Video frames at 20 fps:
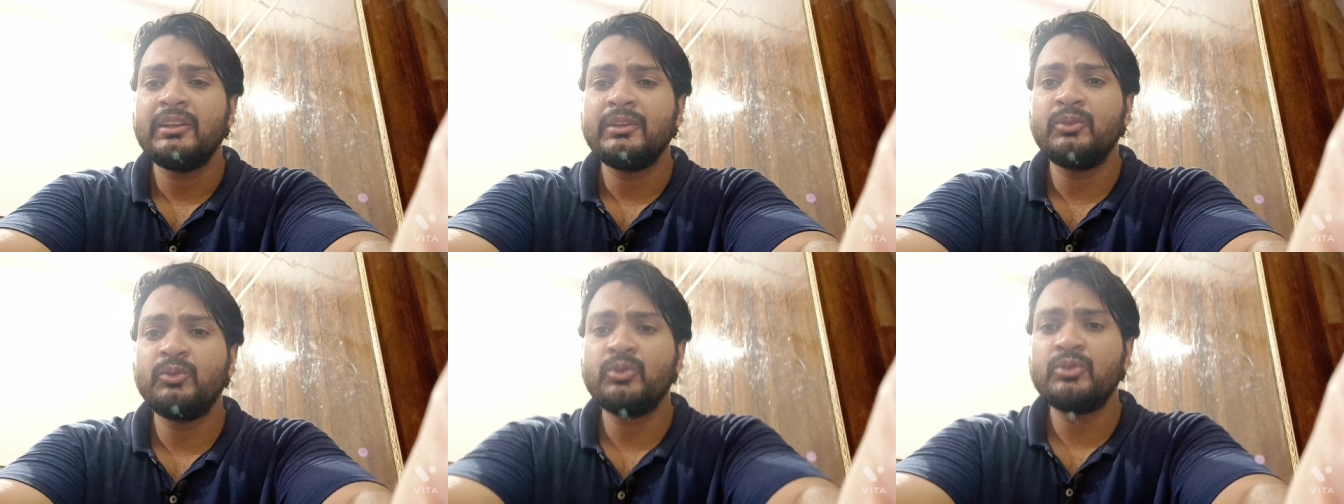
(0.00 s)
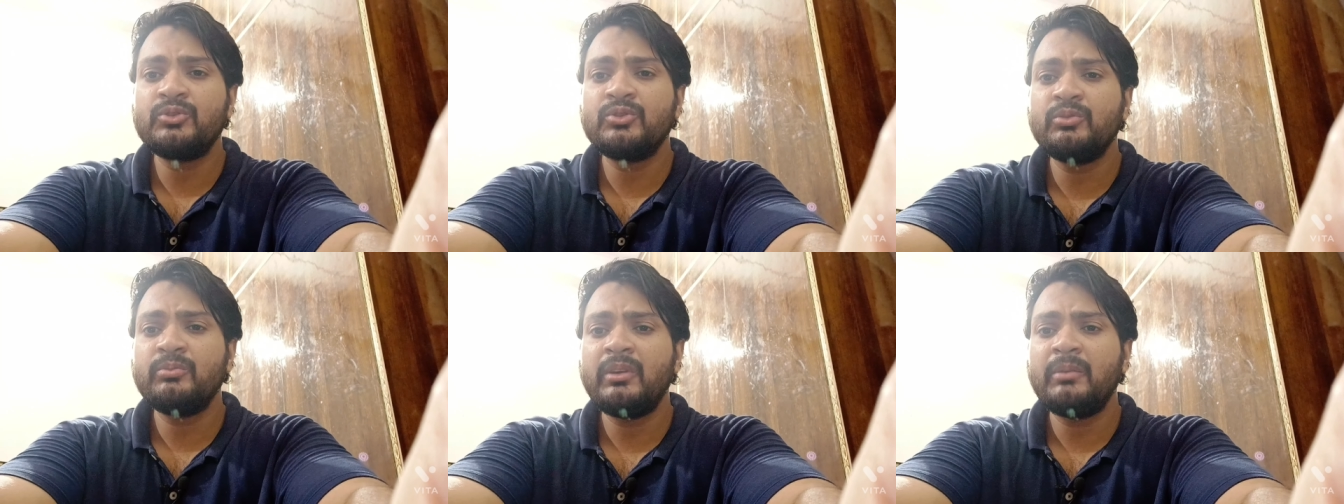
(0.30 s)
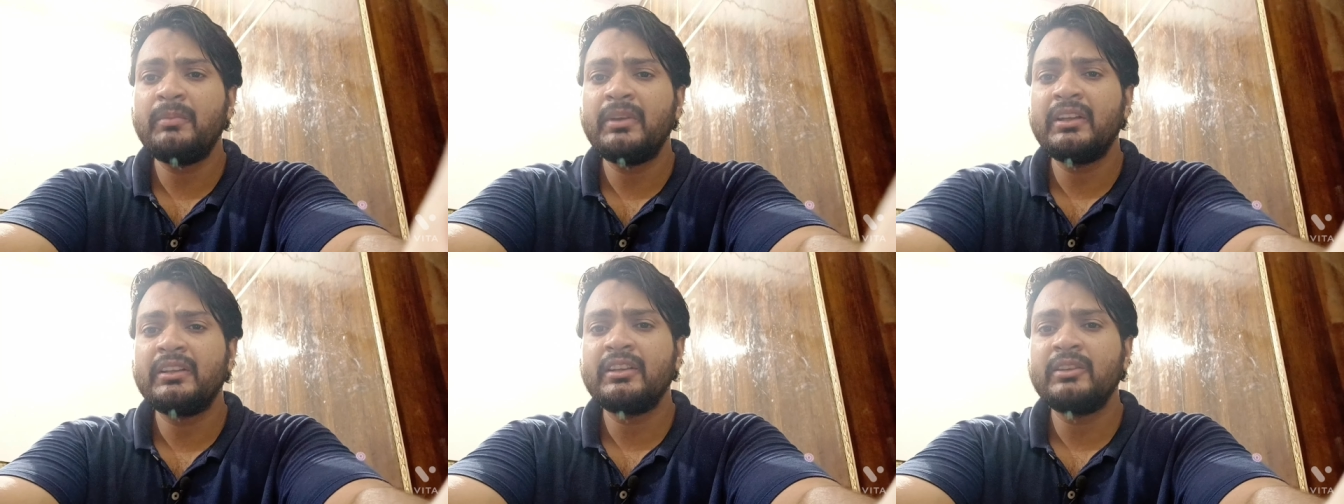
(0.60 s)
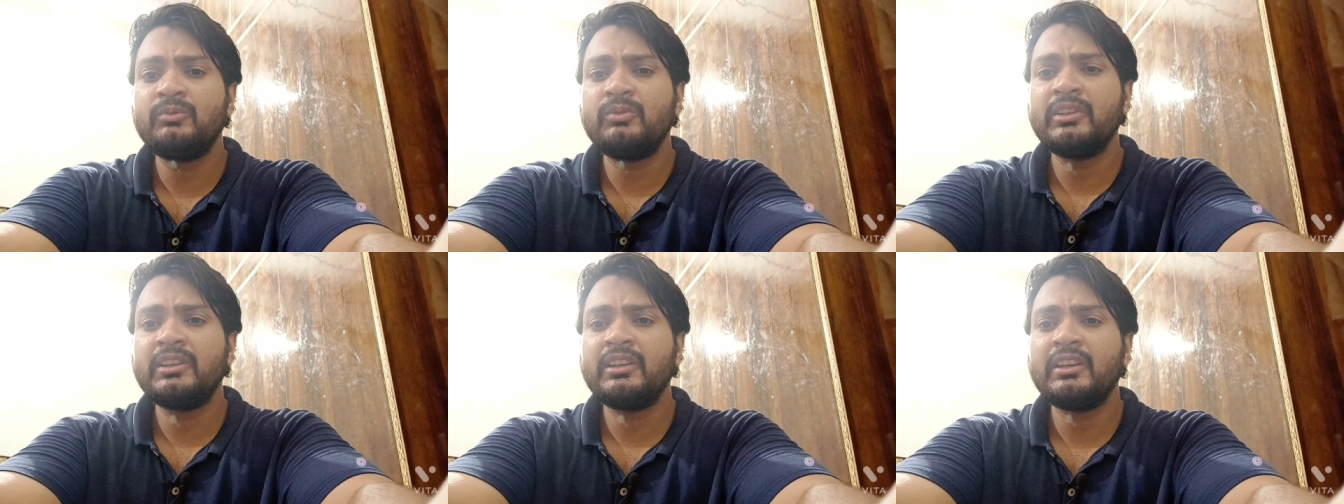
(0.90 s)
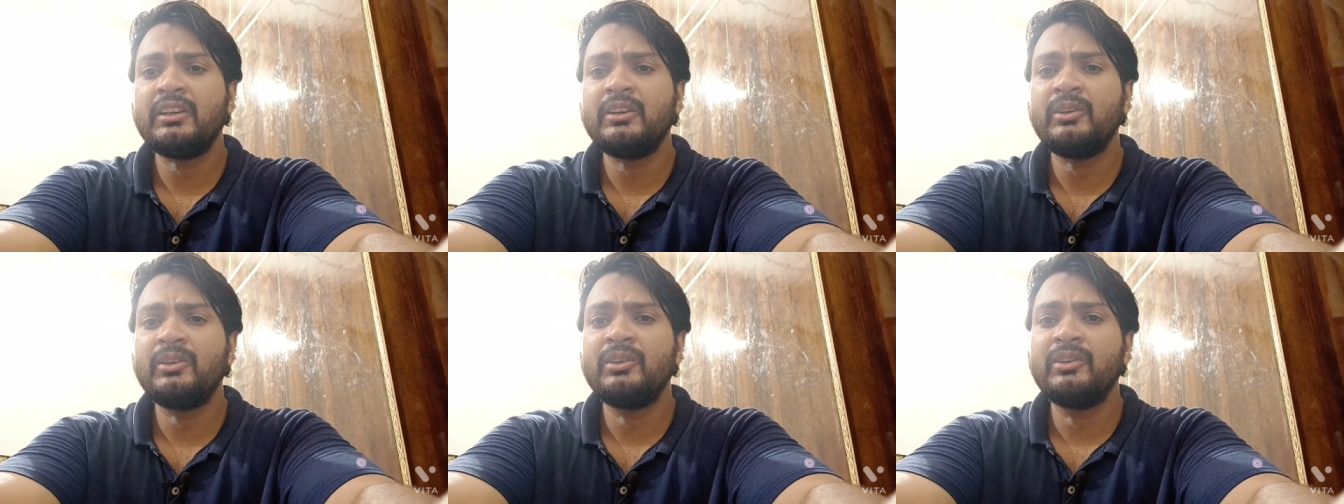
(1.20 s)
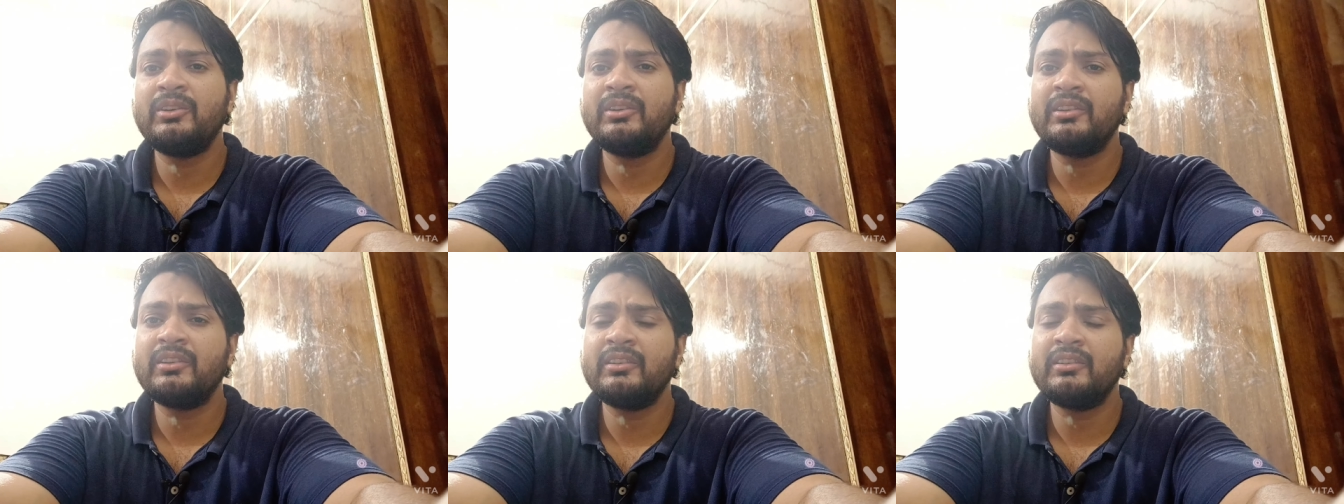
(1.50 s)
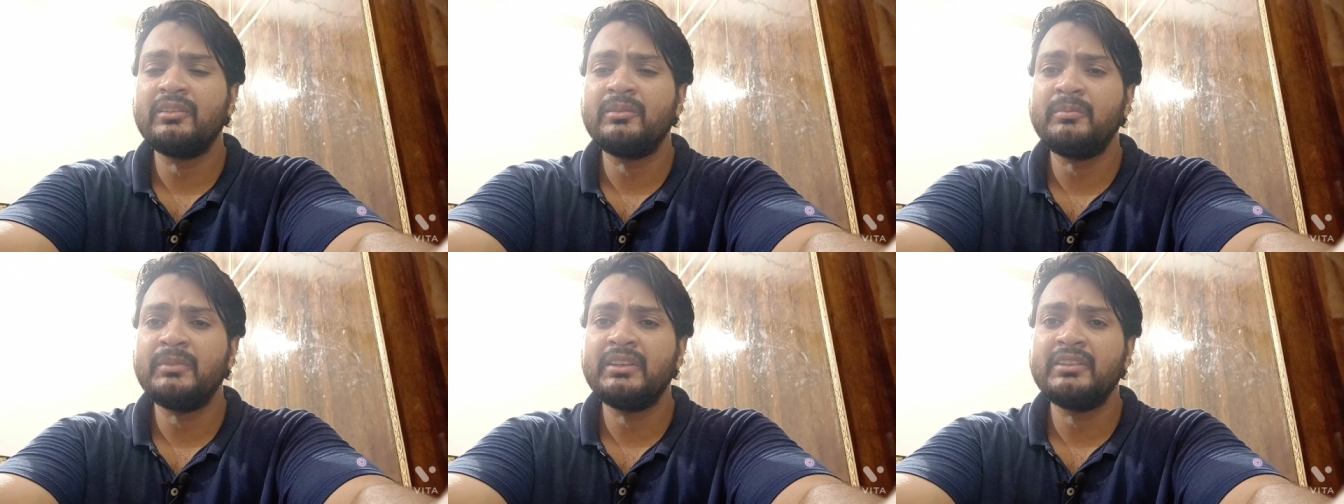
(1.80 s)
दोस्तों मैं बैठा हुआ था और
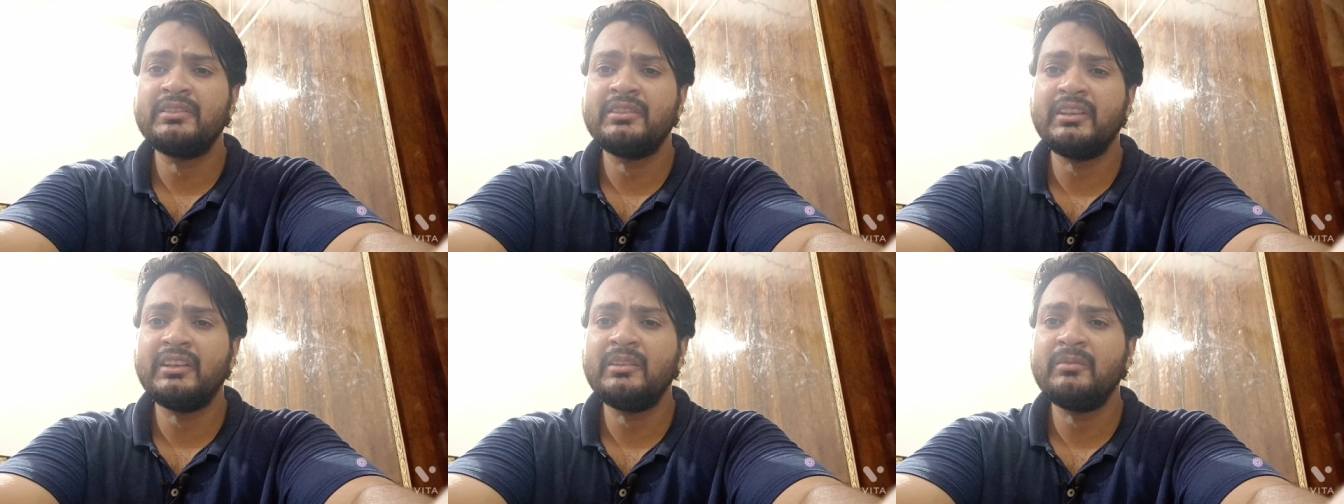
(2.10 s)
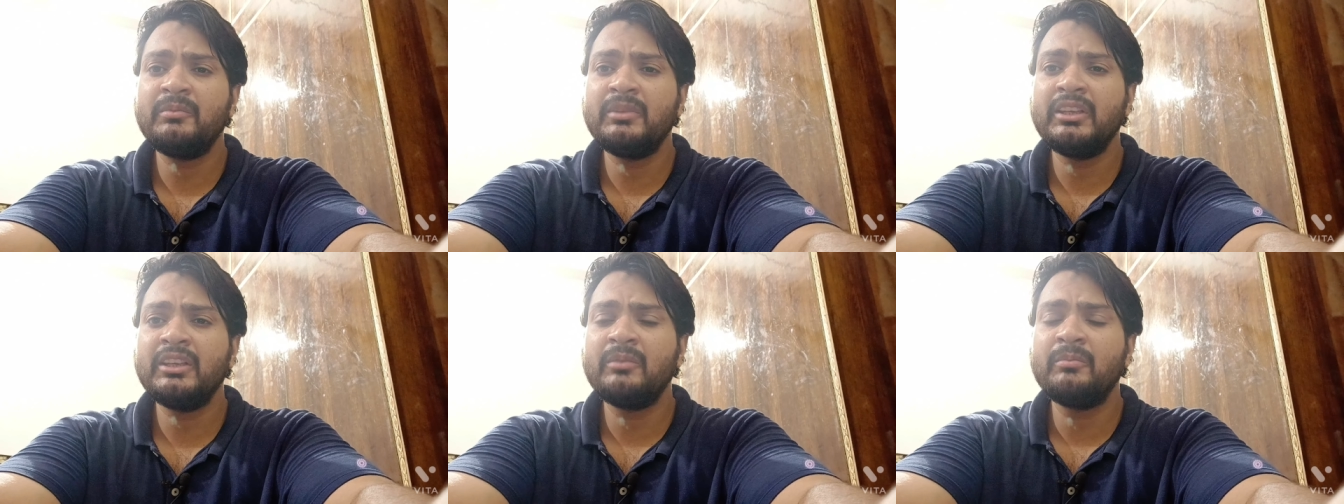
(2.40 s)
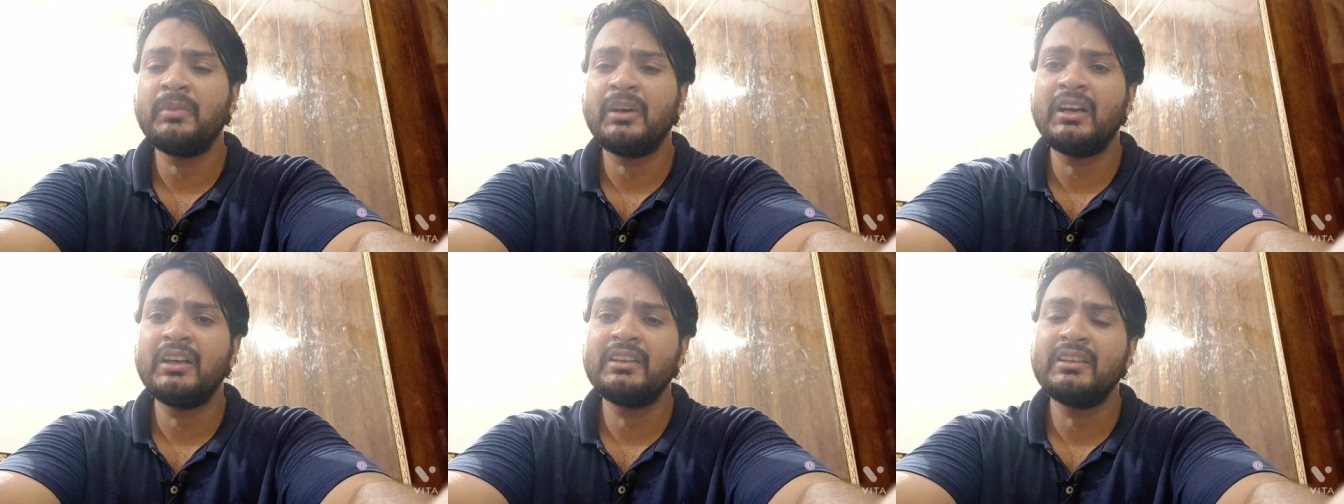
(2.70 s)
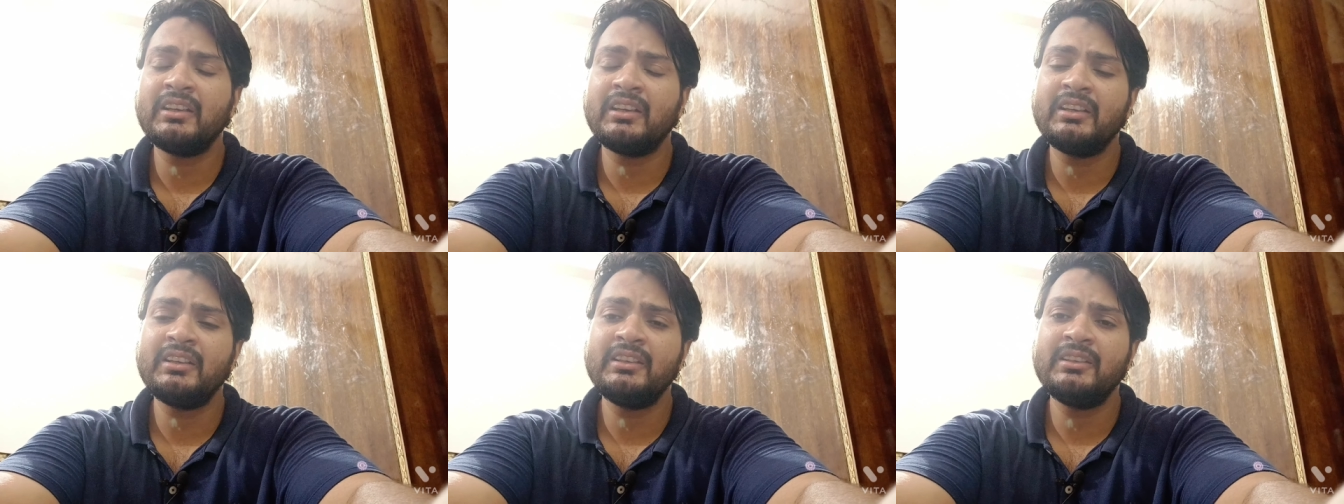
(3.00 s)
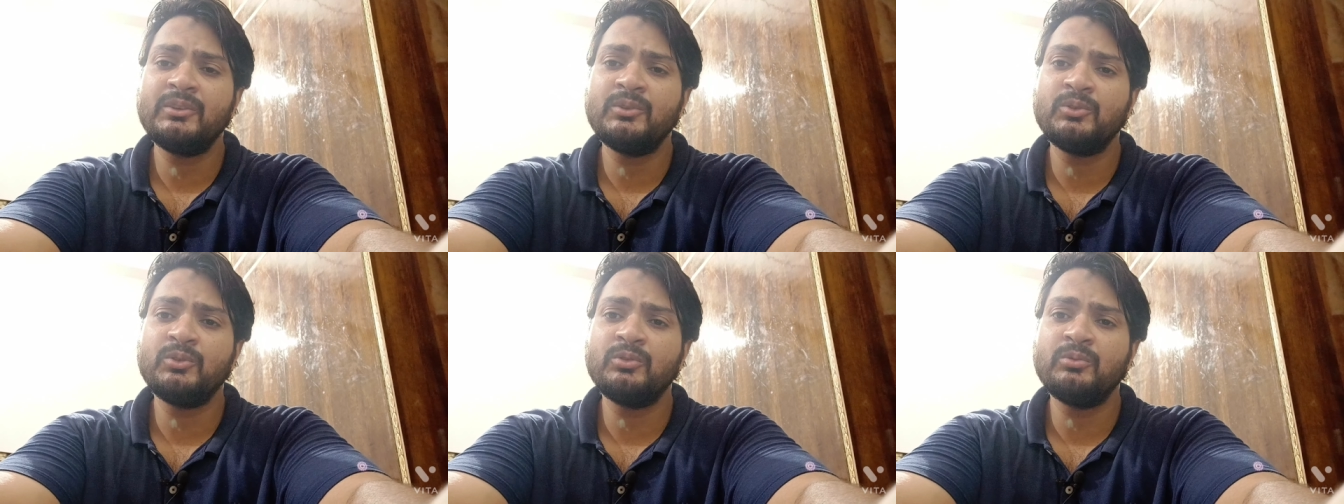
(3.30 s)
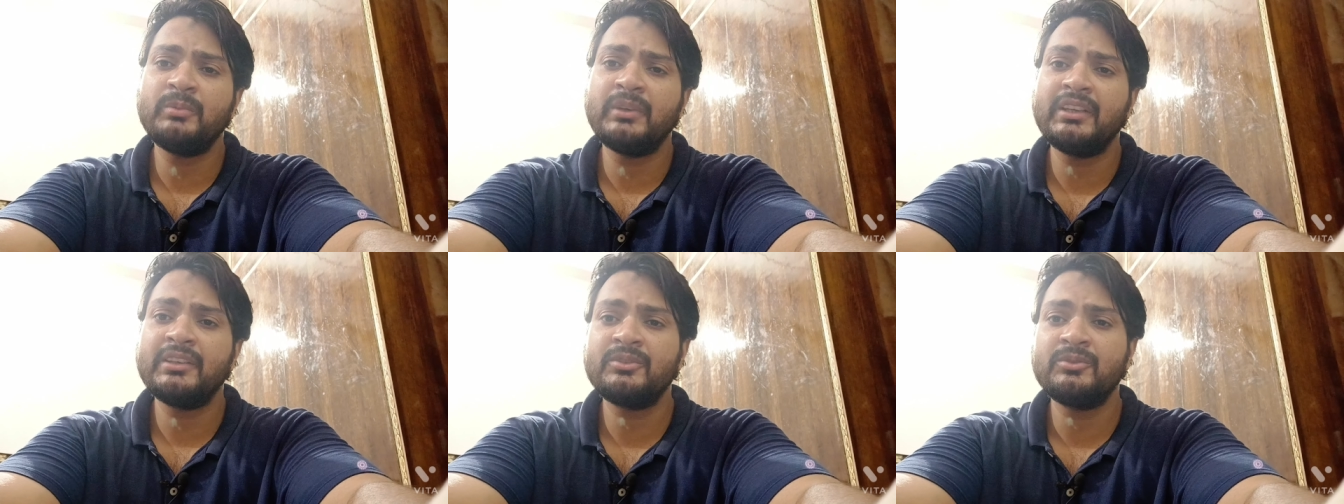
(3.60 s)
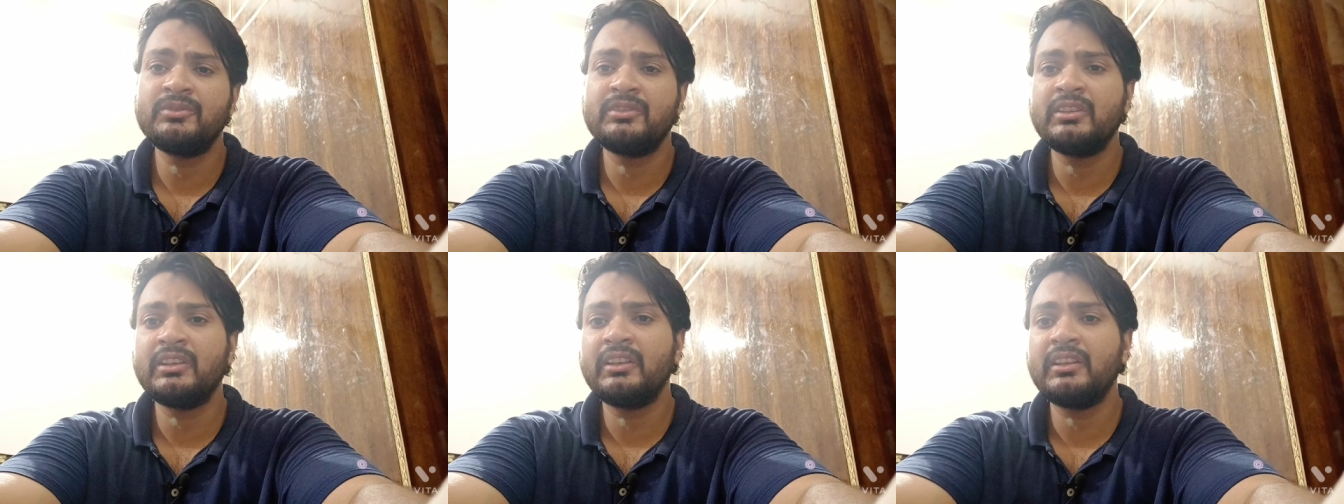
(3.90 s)
मेरे जहन में एक बात आई तो मैंने
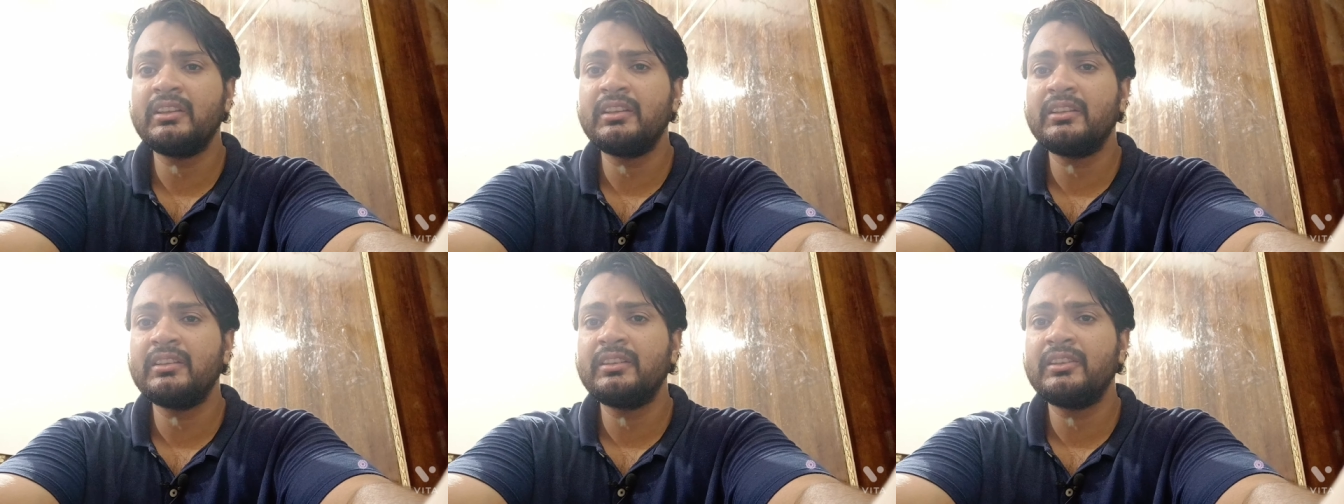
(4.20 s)
सोचा कि